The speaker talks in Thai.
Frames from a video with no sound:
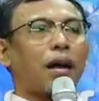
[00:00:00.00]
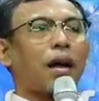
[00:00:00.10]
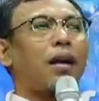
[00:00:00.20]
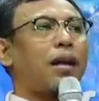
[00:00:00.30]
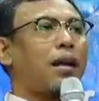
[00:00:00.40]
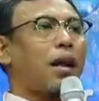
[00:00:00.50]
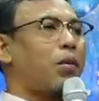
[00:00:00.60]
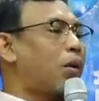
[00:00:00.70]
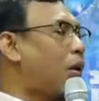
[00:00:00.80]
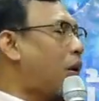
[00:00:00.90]
การเรียนใน
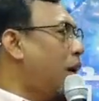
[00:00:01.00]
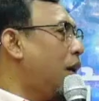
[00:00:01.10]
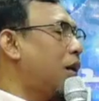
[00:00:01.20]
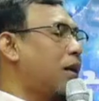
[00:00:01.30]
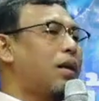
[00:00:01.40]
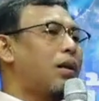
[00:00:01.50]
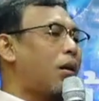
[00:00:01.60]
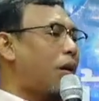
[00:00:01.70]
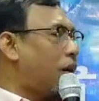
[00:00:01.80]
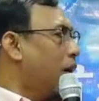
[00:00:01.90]
หัวข้อนี้คือเรื่อง
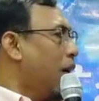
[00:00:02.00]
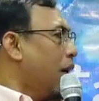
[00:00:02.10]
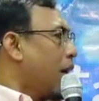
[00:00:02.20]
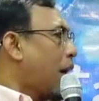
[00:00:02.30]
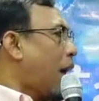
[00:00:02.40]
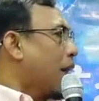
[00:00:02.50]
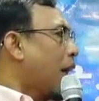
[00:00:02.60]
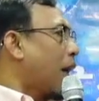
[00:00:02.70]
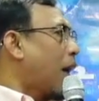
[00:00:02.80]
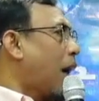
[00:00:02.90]
ของการ
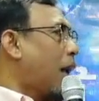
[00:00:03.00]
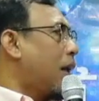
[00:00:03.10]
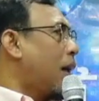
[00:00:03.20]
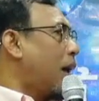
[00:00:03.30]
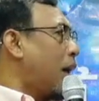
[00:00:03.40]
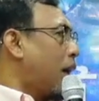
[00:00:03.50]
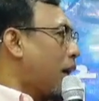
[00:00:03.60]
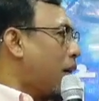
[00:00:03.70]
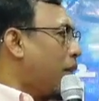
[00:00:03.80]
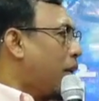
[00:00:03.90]
แต่งงานเนี่ยนะ
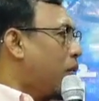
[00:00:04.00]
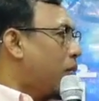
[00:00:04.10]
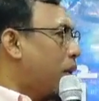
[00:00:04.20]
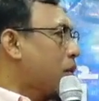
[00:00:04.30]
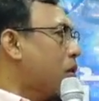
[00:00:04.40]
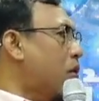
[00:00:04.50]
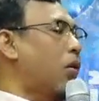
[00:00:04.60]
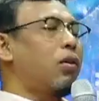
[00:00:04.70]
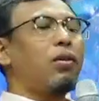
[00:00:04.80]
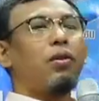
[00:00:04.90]
ครับวัตถุประส
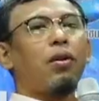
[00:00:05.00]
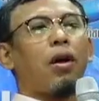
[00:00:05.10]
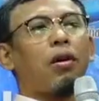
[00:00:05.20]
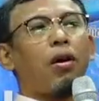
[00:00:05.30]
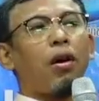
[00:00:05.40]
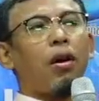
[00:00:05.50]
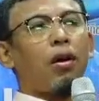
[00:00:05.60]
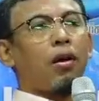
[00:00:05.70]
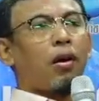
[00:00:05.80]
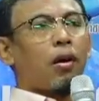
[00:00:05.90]
งค์แล้วก็
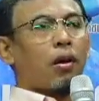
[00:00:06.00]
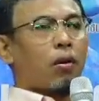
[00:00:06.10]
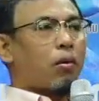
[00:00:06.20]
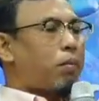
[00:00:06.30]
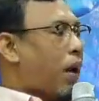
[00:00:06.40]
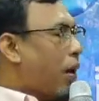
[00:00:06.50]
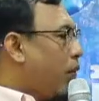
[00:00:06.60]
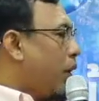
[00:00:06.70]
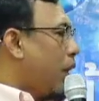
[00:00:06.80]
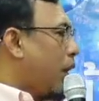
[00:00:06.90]
รูปแบบ
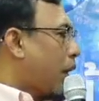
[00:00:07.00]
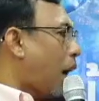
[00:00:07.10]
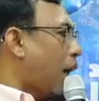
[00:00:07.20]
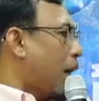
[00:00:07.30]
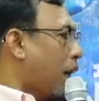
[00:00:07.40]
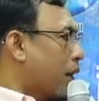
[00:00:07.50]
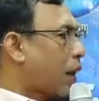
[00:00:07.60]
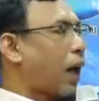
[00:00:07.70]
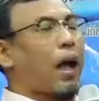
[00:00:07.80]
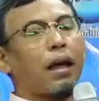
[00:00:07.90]
วิธีการ
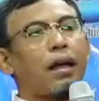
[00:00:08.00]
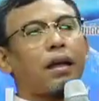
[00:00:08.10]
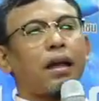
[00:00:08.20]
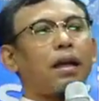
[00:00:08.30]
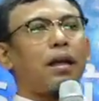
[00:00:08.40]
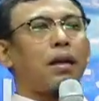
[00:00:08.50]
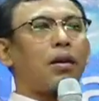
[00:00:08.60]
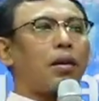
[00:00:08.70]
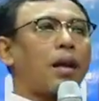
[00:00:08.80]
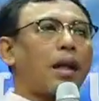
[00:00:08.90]
ต่างๆในเรื่องข
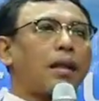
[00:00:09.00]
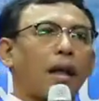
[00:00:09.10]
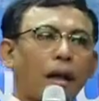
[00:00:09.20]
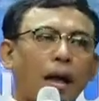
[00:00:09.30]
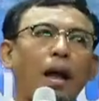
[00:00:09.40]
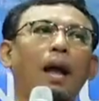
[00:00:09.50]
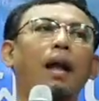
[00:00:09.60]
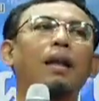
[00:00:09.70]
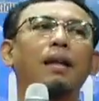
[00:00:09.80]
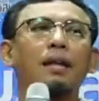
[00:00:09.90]
องการแต่งงาน
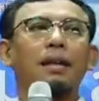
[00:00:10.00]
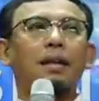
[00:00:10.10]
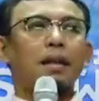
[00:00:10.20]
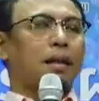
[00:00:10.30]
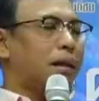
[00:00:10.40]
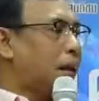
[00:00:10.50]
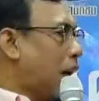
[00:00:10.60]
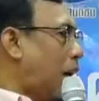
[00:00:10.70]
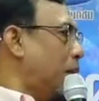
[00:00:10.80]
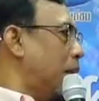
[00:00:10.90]
นะค
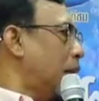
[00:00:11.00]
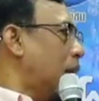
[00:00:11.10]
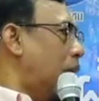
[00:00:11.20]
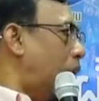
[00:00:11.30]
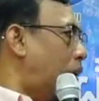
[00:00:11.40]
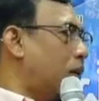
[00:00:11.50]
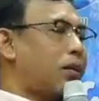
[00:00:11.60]
รับเรื่องของ